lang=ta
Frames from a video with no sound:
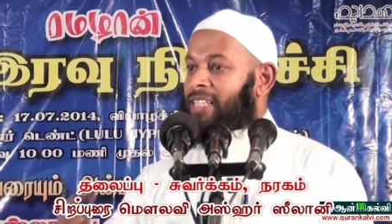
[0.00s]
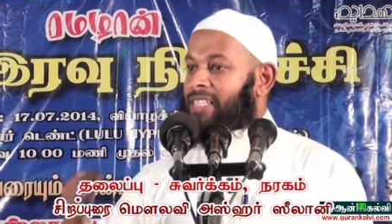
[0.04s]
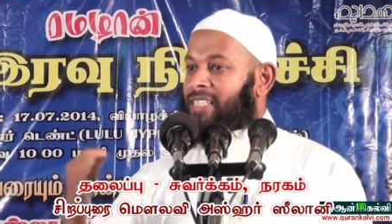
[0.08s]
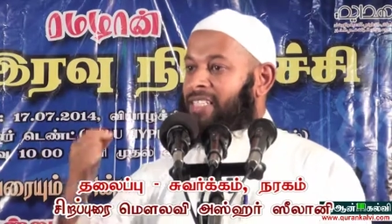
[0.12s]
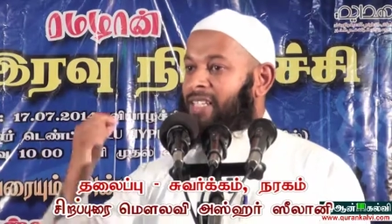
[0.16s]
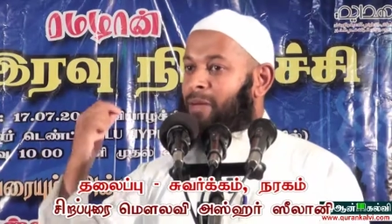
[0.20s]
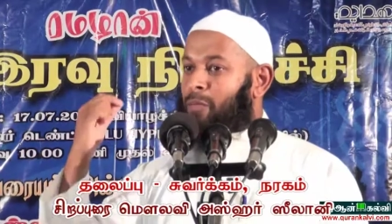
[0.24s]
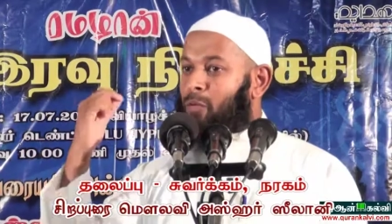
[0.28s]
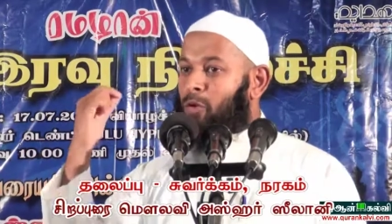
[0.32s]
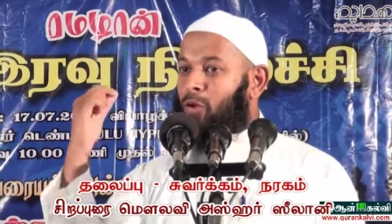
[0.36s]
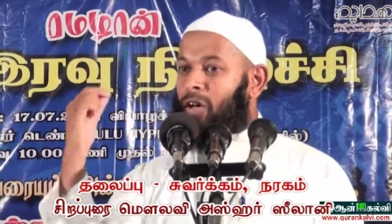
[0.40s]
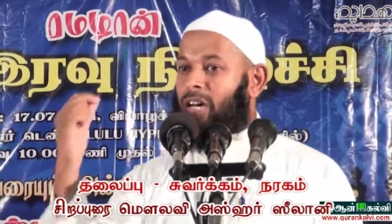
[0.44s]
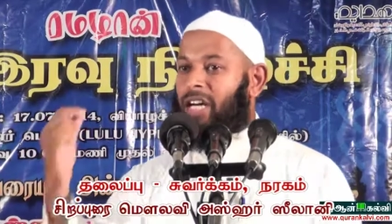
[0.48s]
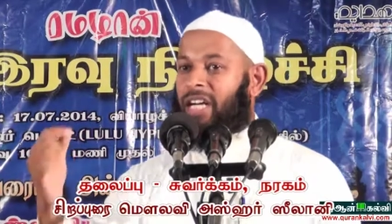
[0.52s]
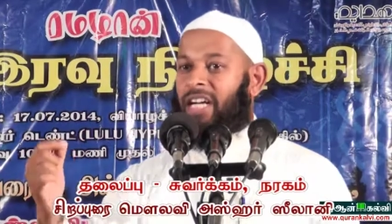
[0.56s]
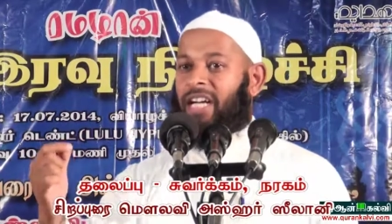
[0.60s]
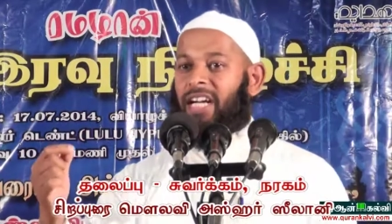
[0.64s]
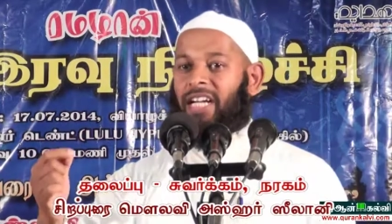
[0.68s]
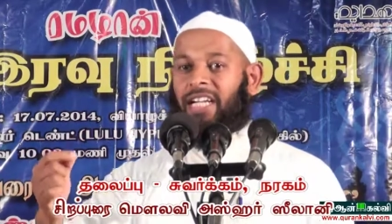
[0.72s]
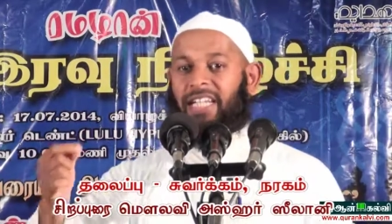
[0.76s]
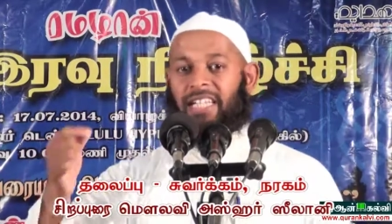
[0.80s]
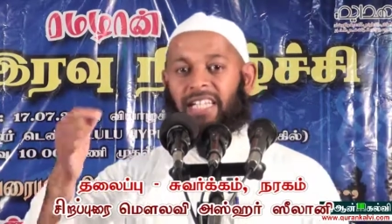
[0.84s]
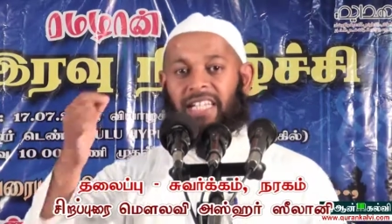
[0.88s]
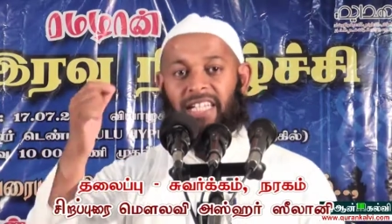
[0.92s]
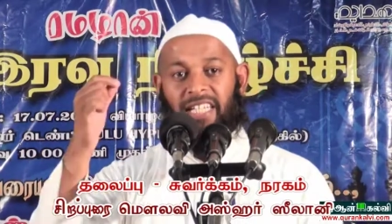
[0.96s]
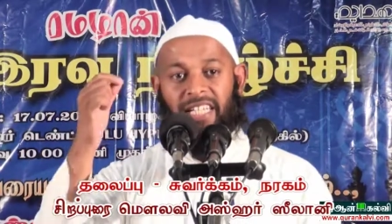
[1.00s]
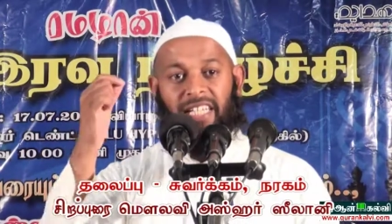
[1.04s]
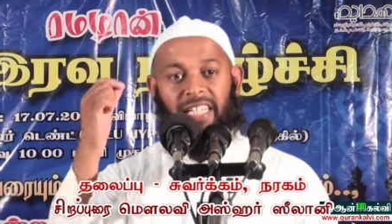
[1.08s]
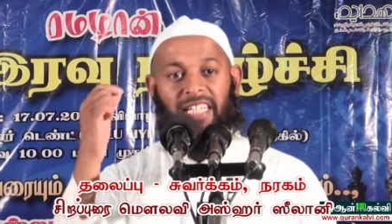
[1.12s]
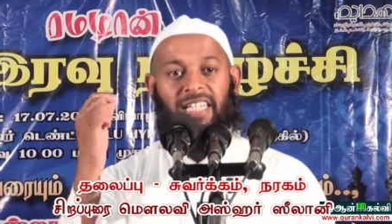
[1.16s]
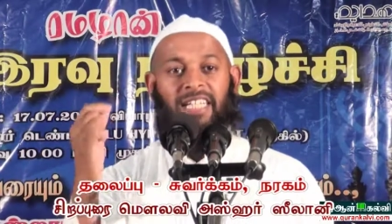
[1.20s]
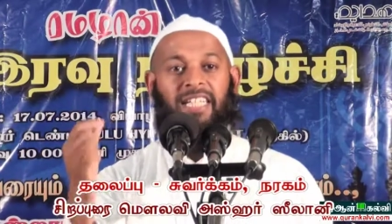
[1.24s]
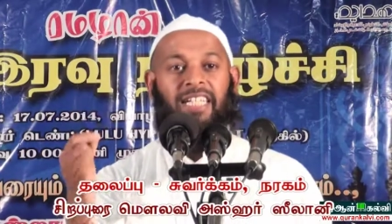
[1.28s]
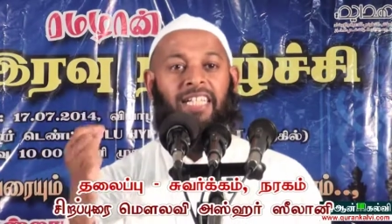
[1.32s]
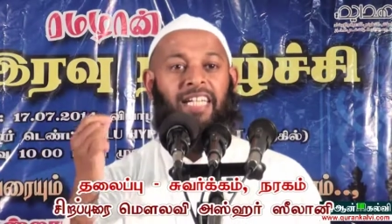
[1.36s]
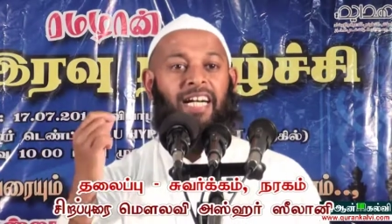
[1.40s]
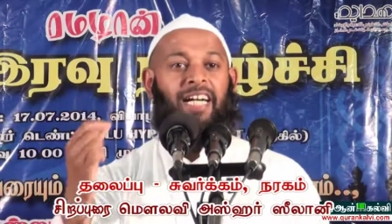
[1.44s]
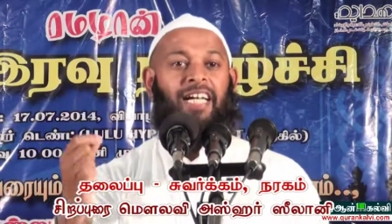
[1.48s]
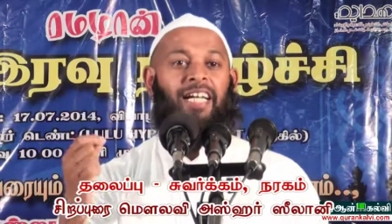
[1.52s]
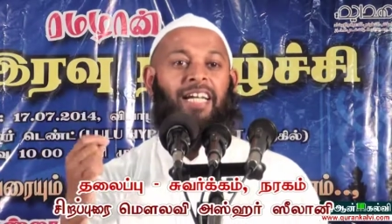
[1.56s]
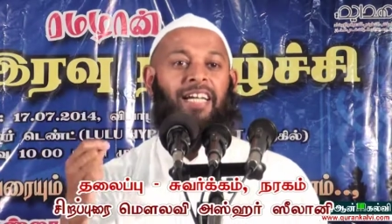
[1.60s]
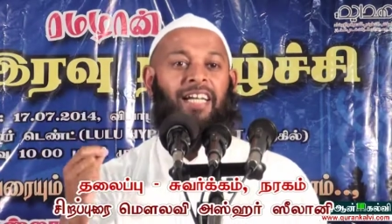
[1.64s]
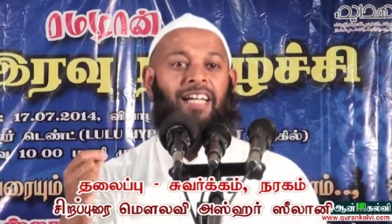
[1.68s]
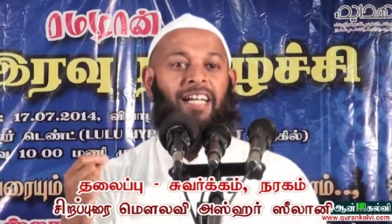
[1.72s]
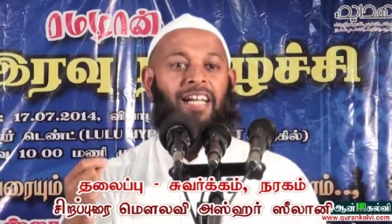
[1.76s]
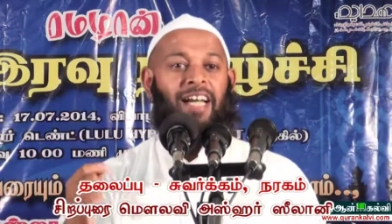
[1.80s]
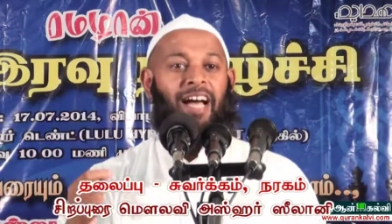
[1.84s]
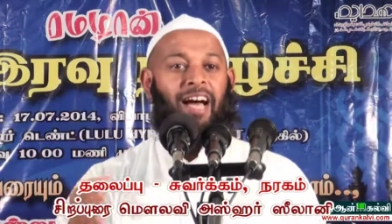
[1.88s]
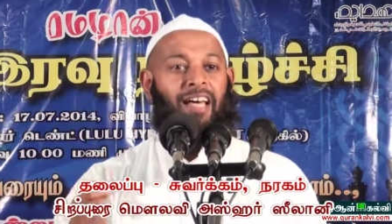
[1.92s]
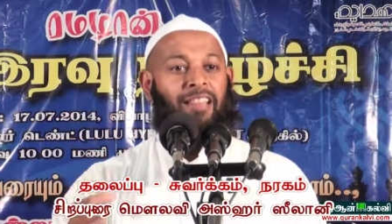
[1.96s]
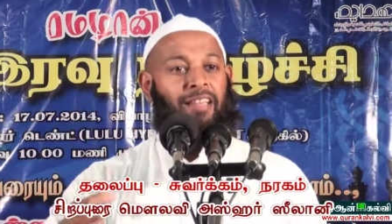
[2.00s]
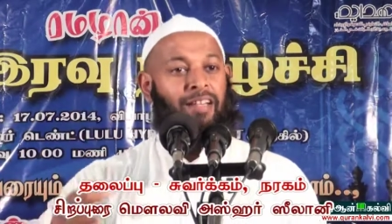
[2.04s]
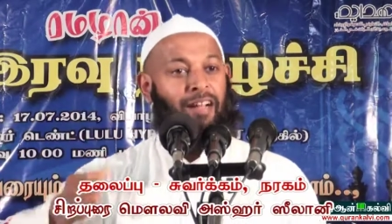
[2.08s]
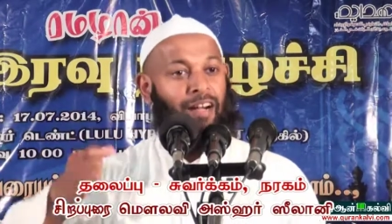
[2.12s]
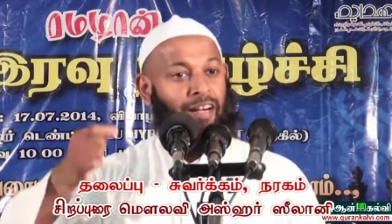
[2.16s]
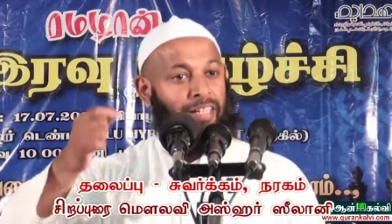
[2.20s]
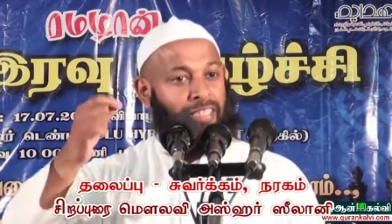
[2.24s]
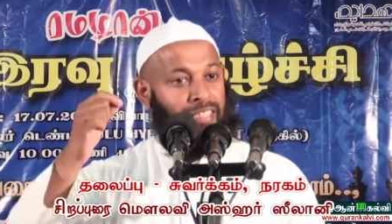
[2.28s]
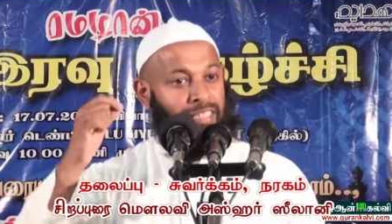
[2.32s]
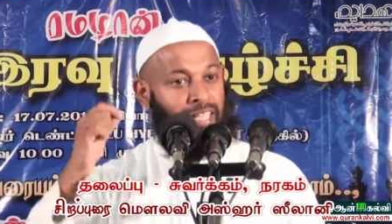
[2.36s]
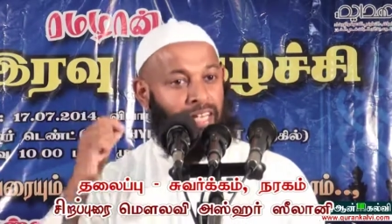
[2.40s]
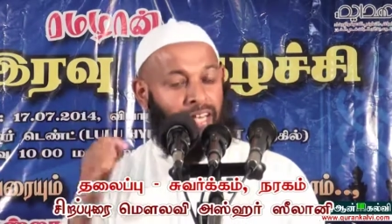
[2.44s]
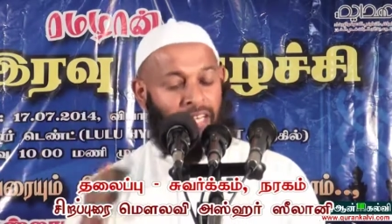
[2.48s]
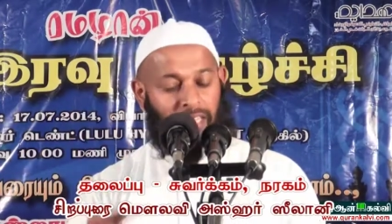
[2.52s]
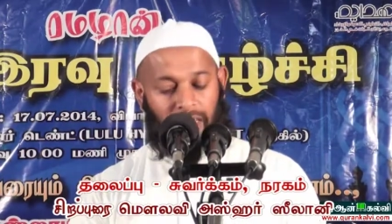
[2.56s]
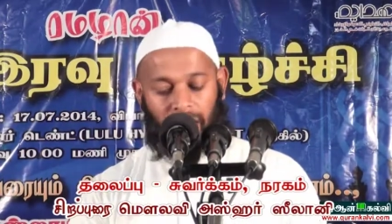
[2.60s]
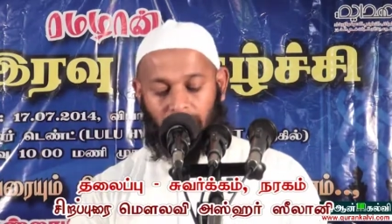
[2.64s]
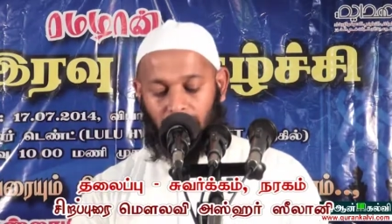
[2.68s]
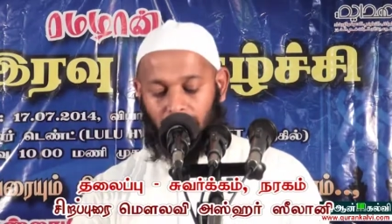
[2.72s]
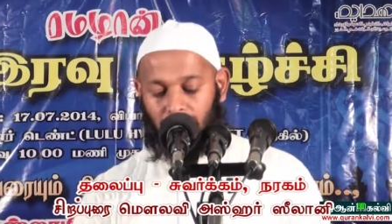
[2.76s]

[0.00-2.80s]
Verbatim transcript: சமூகங்களுக்கு இருக்கின்றன அதனால்தான்